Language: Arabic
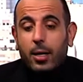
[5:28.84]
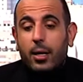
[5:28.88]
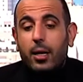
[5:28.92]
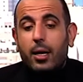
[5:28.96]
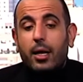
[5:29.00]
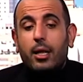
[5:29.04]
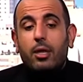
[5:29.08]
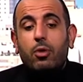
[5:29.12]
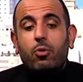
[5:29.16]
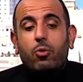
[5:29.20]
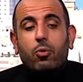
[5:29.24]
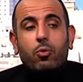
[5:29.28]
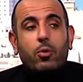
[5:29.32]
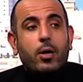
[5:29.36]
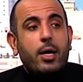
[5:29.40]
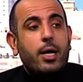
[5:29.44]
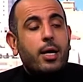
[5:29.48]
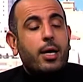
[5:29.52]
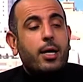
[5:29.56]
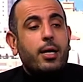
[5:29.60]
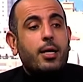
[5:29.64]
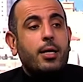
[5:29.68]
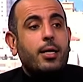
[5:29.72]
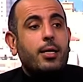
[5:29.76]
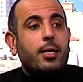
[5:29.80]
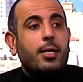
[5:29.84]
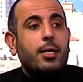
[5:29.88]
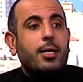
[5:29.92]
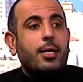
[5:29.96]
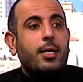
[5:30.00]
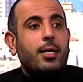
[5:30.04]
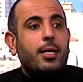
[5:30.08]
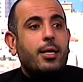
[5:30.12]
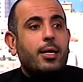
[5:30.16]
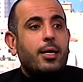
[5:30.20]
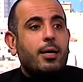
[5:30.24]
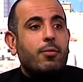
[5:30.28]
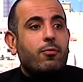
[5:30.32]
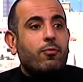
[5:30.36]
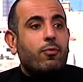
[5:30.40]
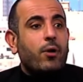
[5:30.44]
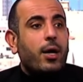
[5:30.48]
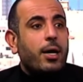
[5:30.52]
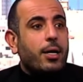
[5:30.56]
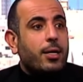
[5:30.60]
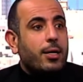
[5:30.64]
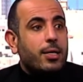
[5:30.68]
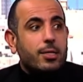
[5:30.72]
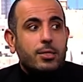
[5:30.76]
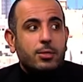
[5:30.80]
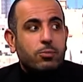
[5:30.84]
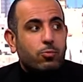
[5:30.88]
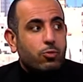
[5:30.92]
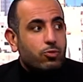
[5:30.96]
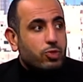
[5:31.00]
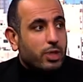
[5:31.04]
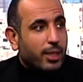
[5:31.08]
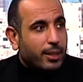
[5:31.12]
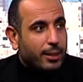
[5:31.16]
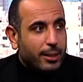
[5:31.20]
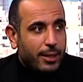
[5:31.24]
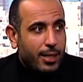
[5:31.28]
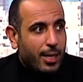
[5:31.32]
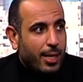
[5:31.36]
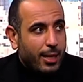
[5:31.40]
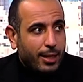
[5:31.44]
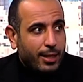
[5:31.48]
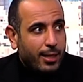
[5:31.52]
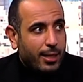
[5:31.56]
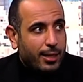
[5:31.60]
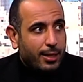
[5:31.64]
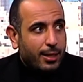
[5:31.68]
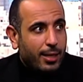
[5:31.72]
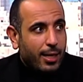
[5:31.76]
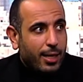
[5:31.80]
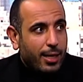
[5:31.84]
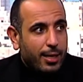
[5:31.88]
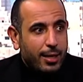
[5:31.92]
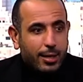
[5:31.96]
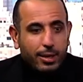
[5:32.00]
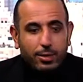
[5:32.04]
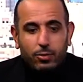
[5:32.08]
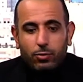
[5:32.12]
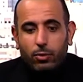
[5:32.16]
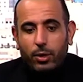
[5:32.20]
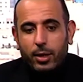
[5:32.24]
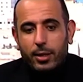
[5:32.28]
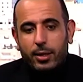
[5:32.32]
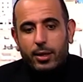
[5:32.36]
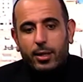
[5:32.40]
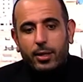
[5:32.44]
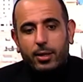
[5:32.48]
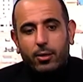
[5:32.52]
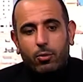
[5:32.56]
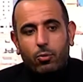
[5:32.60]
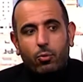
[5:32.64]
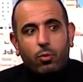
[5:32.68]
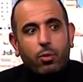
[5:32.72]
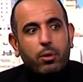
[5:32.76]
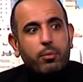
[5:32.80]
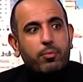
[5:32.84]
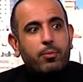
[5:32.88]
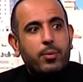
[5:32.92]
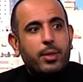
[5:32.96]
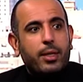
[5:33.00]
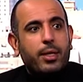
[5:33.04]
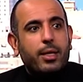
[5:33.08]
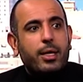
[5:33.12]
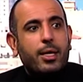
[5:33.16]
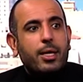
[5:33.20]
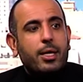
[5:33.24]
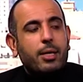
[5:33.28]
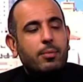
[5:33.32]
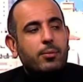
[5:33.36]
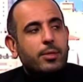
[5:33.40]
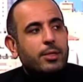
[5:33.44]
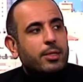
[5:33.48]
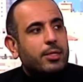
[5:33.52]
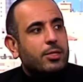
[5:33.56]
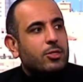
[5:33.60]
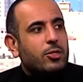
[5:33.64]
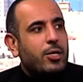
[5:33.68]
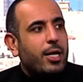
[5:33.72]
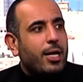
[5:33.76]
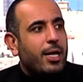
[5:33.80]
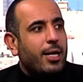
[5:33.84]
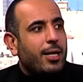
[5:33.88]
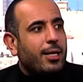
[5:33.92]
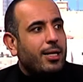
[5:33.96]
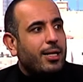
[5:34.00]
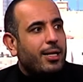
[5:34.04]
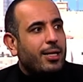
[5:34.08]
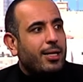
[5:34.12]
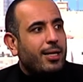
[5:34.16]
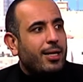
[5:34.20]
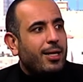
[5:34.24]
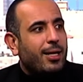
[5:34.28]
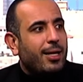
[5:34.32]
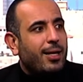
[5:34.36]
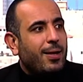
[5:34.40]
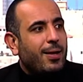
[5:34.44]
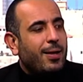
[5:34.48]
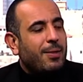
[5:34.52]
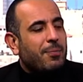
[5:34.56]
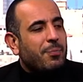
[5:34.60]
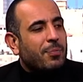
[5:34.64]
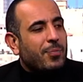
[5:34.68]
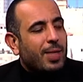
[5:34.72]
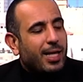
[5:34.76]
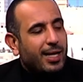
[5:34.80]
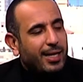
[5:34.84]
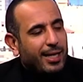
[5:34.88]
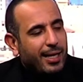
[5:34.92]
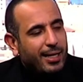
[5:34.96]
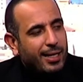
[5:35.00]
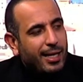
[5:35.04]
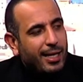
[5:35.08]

هل هو آه، فيروس مصنع يعني هل انه احنا نروح باتجاه مثلا. يعني